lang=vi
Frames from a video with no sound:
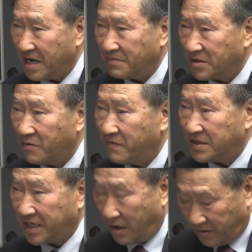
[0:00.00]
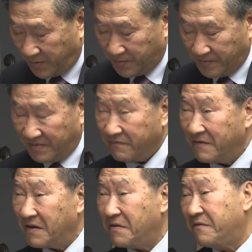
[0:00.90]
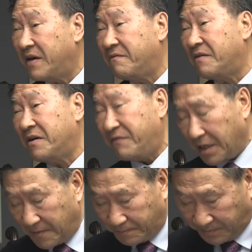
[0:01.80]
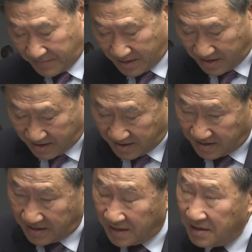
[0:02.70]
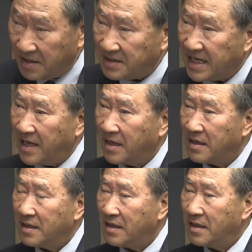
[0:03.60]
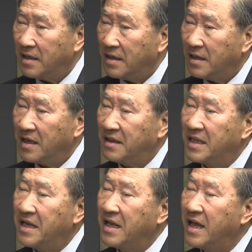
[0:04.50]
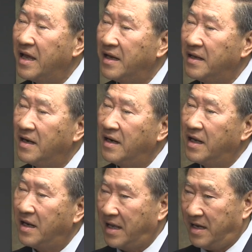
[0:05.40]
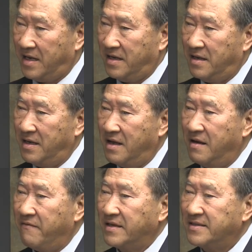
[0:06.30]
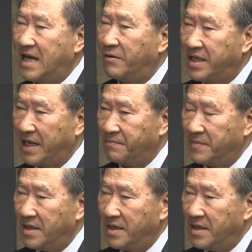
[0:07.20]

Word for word: năm sống với chế độ vân vân vân vân và vân vân thế thì thưa đức cha cái tình hình liên hệ và giao thiệp